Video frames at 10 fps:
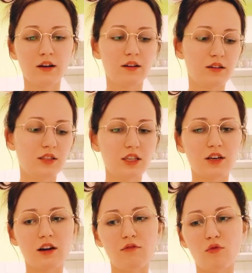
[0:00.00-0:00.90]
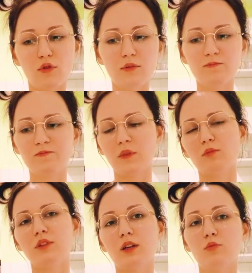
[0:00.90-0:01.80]
э, тех, кого
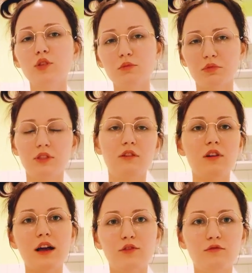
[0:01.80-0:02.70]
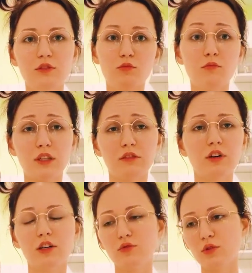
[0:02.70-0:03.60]
там на работе поздравляют, 8 марта
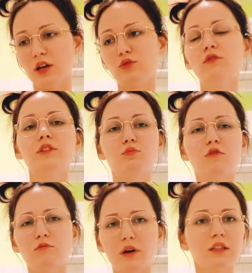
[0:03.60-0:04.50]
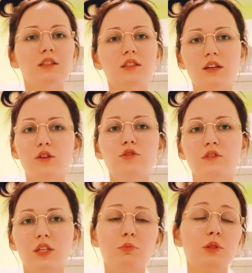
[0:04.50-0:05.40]
выходной, а до 8 марта стараются
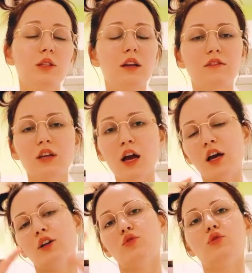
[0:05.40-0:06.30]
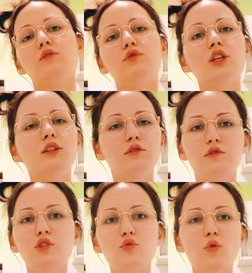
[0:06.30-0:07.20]
всех поздравить. То есть вот это вот
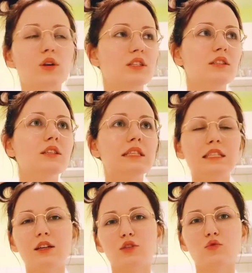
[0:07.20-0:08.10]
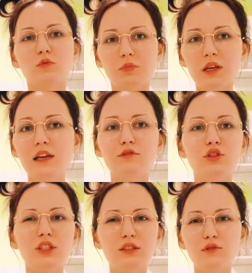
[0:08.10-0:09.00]
все разнесли, раскупили, вот эти